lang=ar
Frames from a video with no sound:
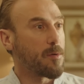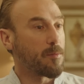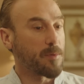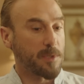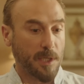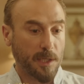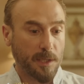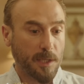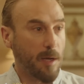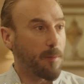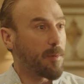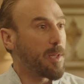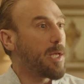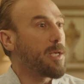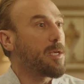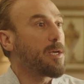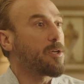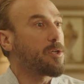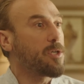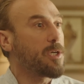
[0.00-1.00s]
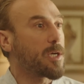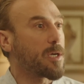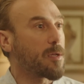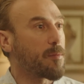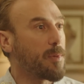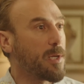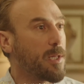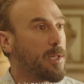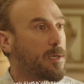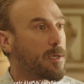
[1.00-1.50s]
مستعد يعمل اي شيء
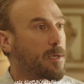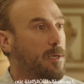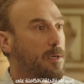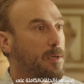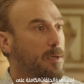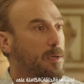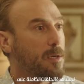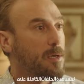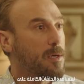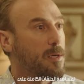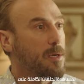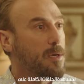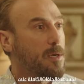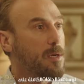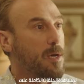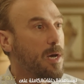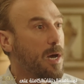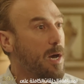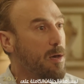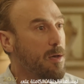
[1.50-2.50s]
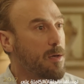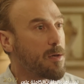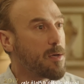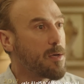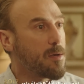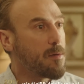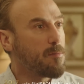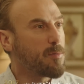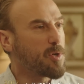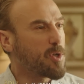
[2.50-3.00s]
كرمالك ها
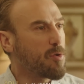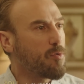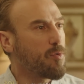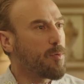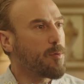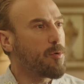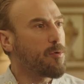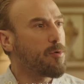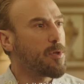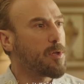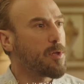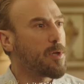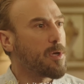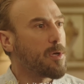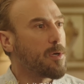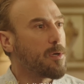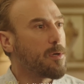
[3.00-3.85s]
مش هو بيقول